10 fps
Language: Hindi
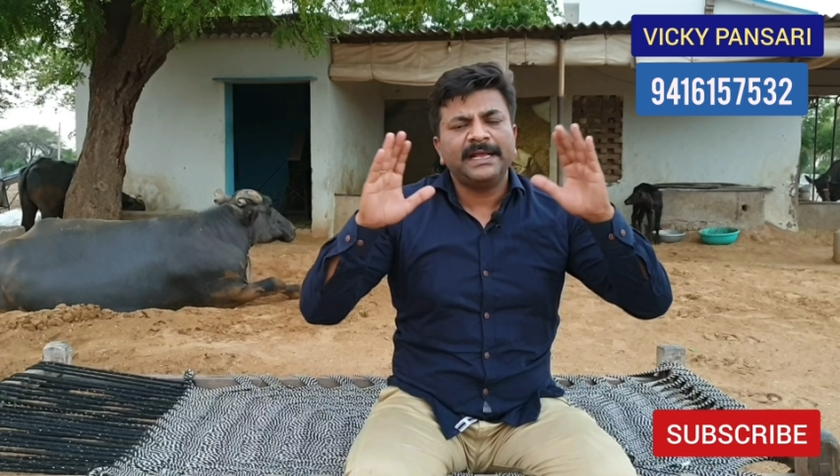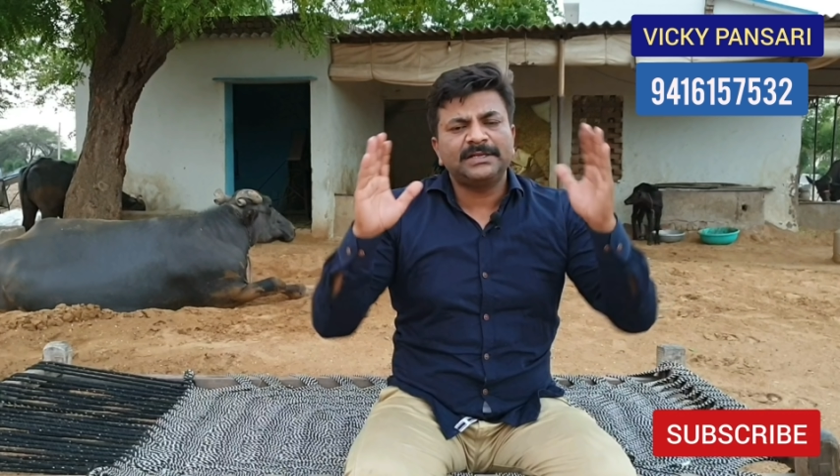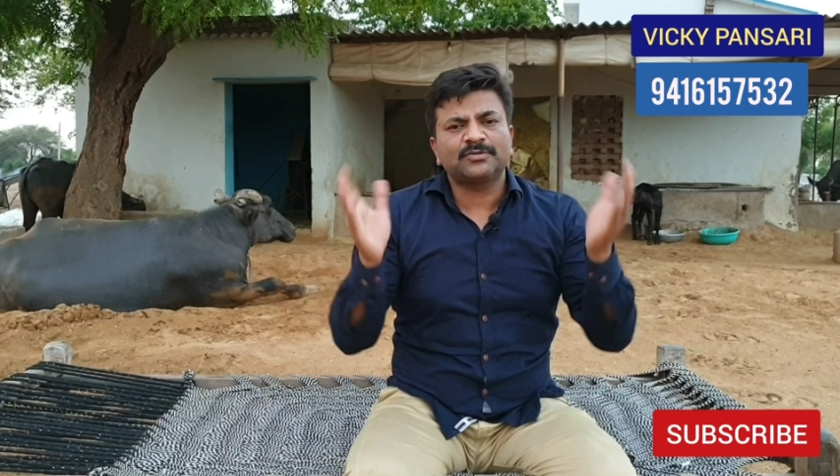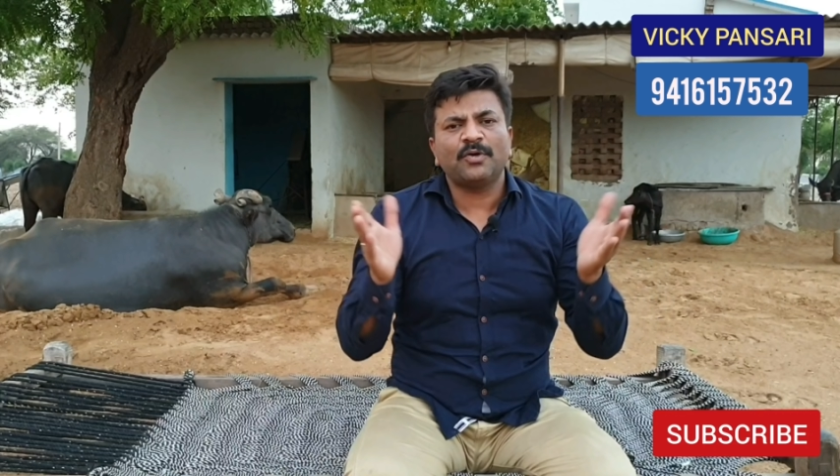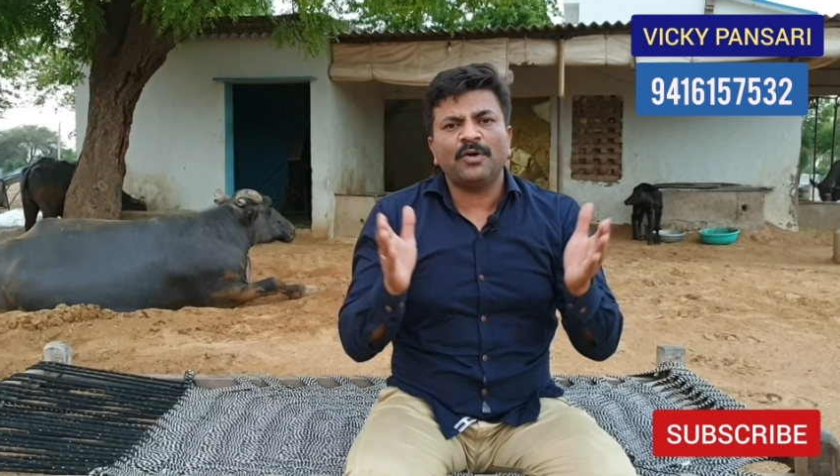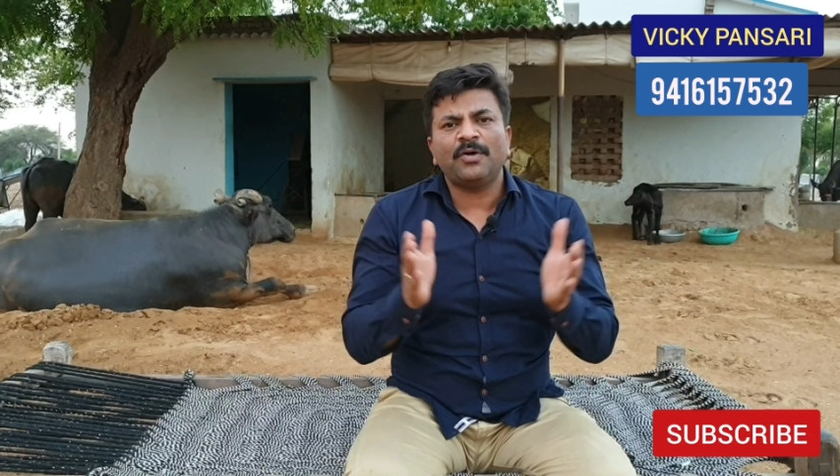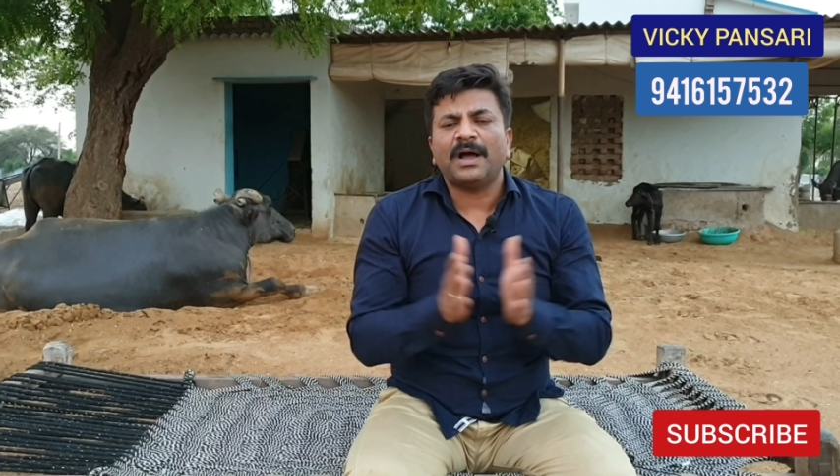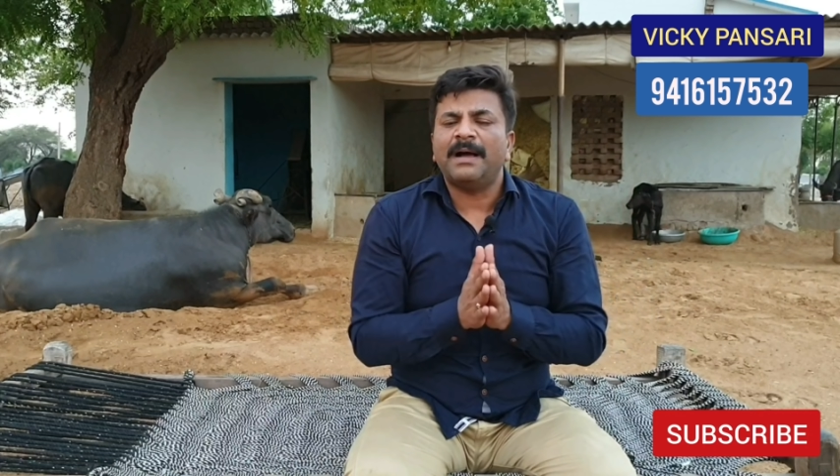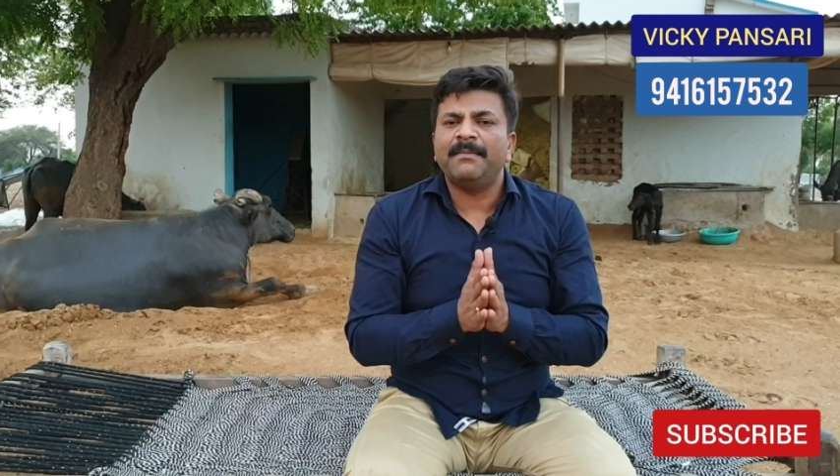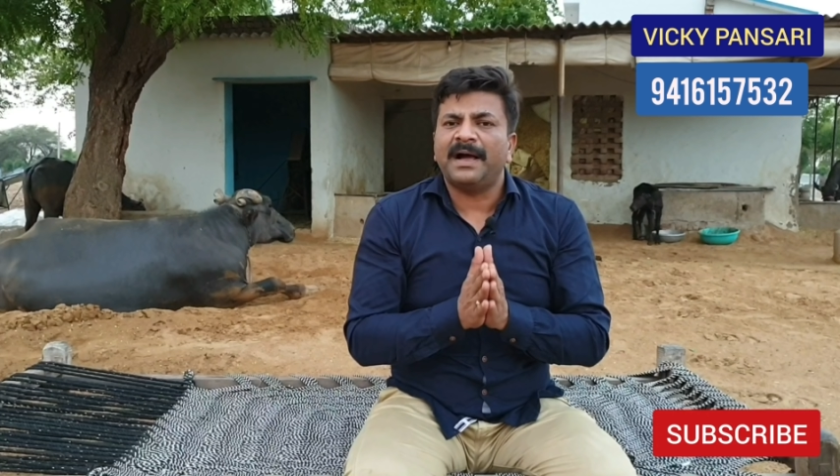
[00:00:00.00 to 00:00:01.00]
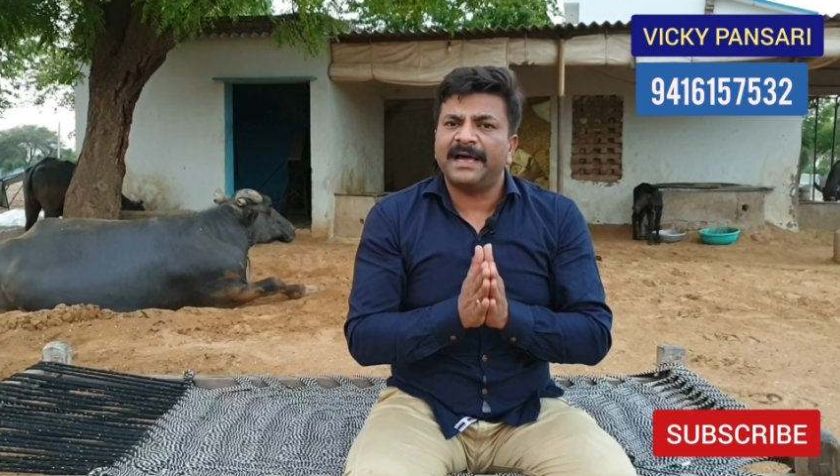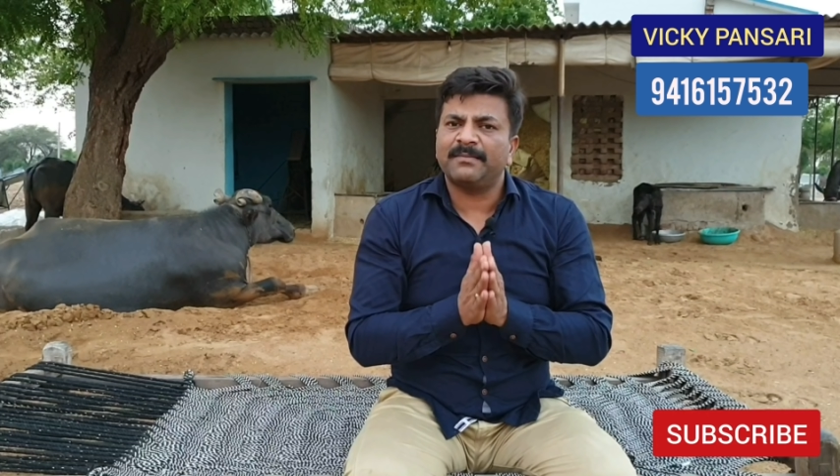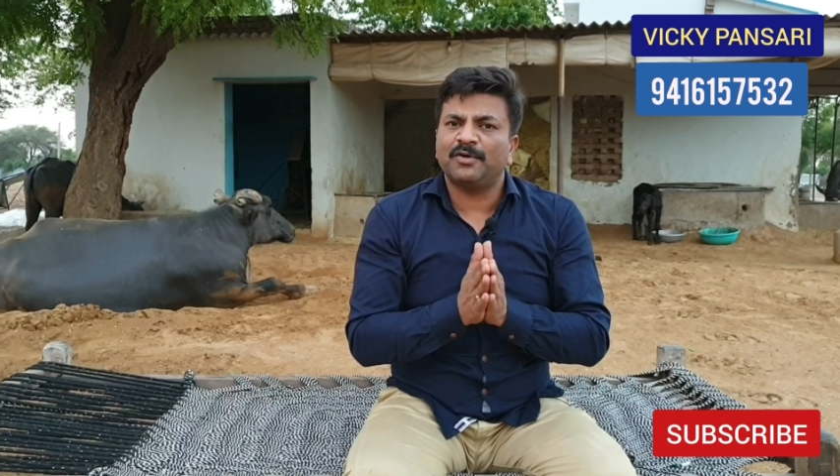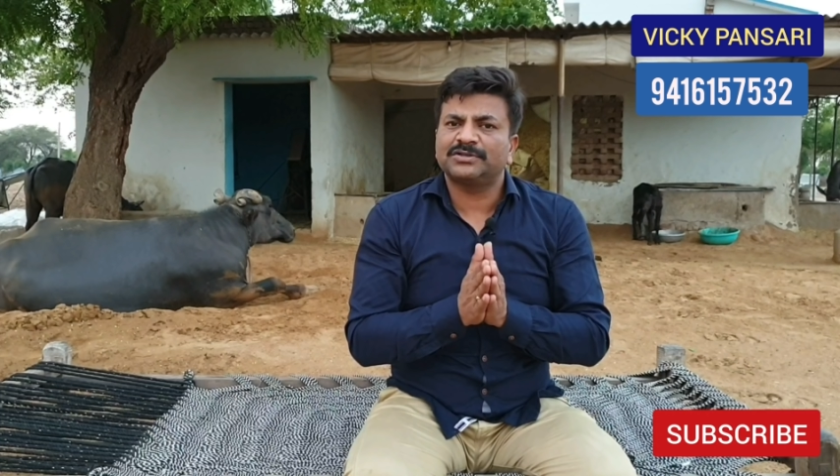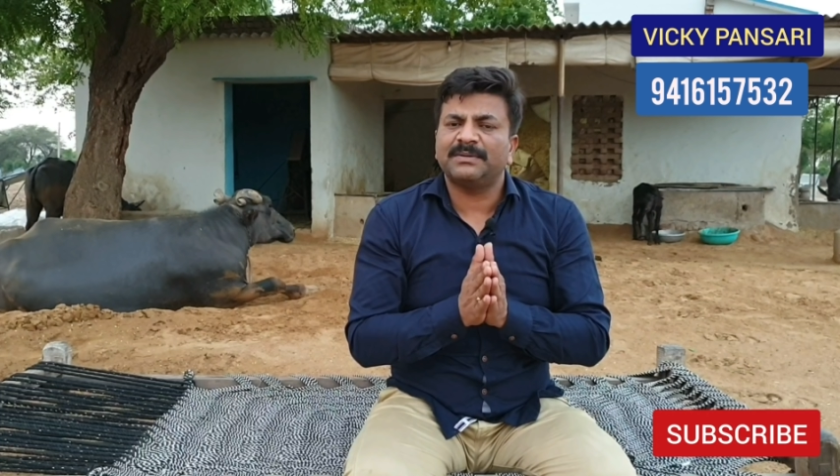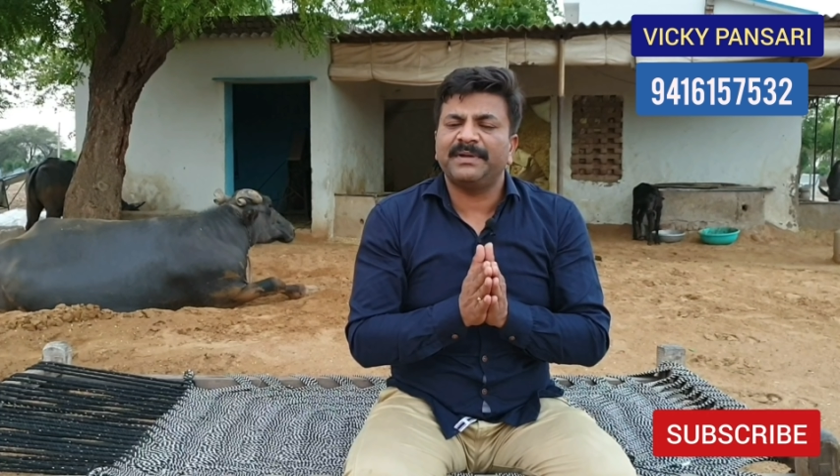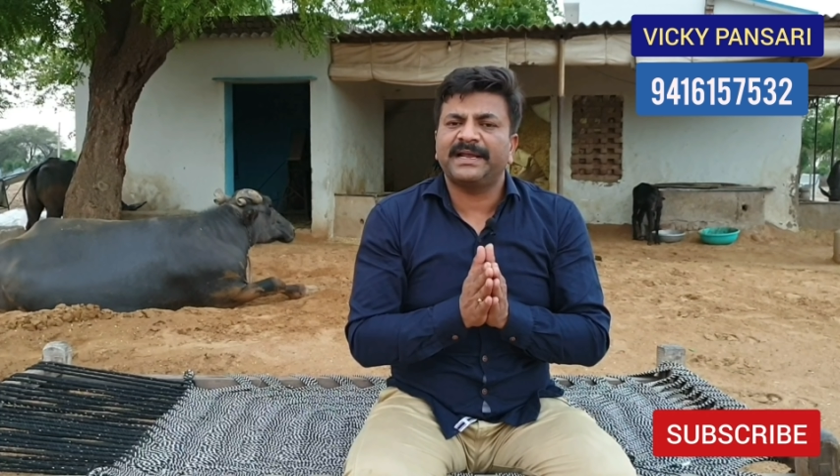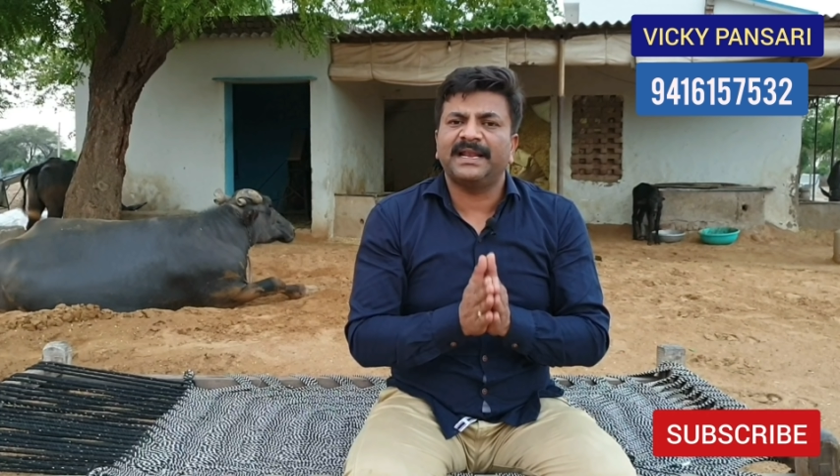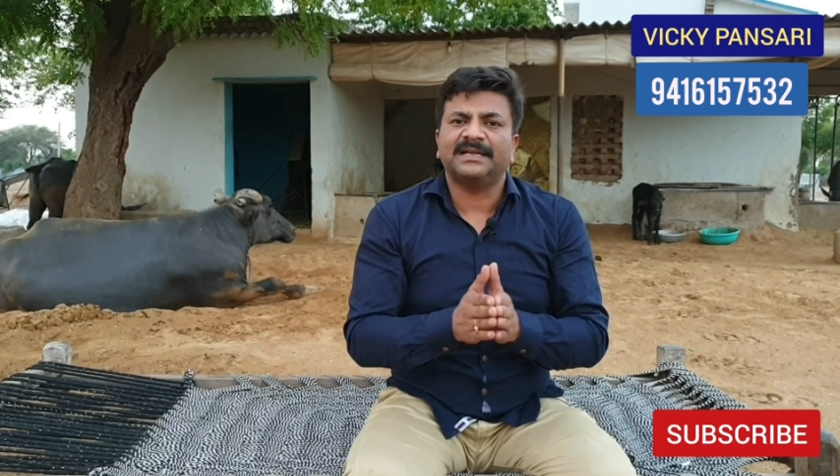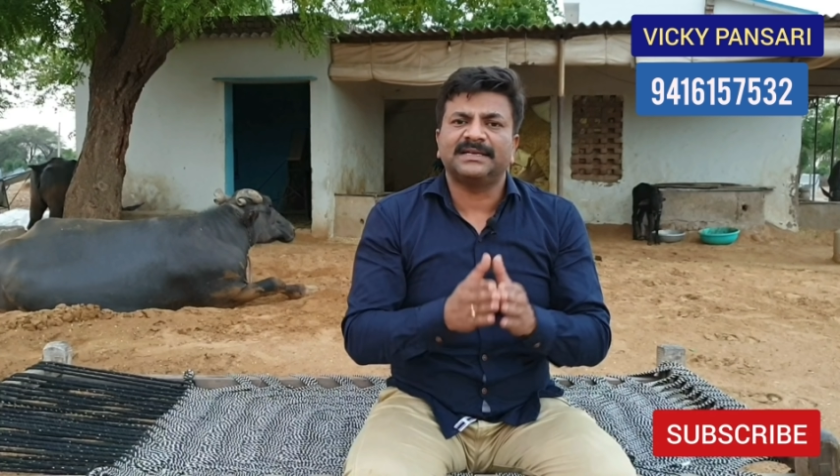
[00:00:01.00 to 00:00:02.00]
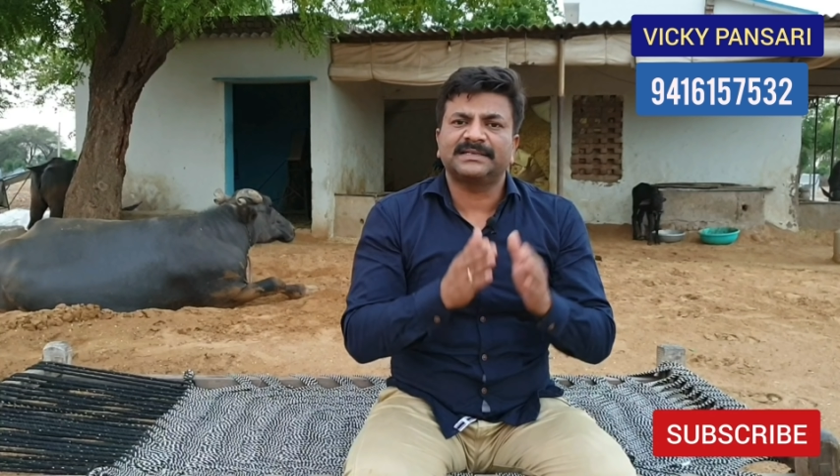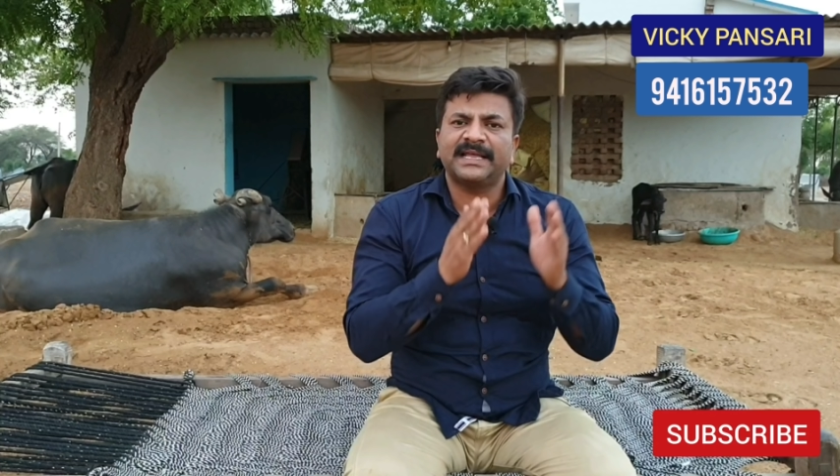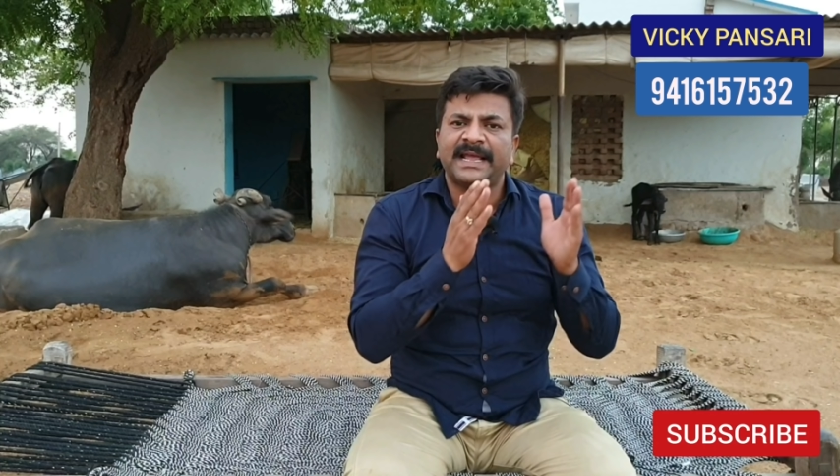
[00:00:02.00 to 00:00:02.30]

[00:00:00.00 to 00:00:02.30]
इसको हम हर मौसम में खिला सकते